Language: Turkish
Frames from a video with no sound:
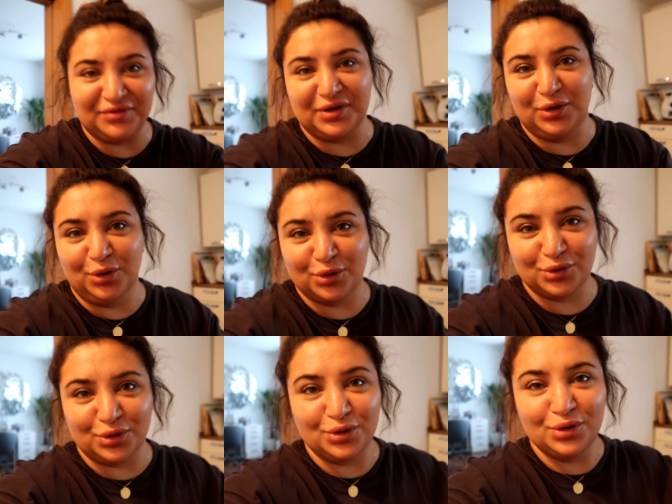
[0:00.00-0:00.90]
Defne
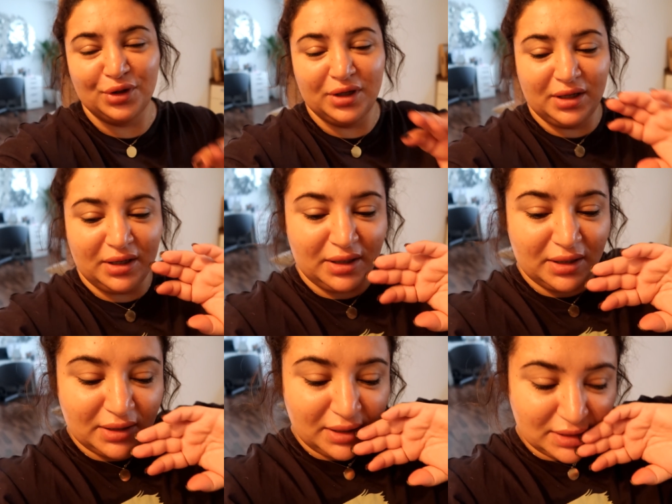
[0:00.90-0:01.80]
korktu.
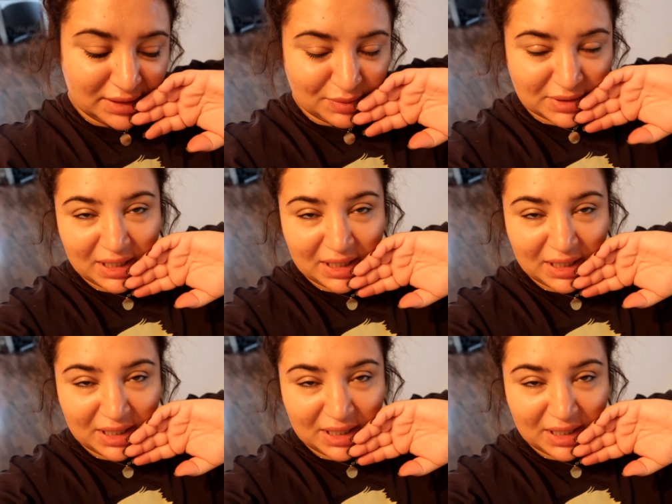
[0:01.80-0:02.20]
Neyse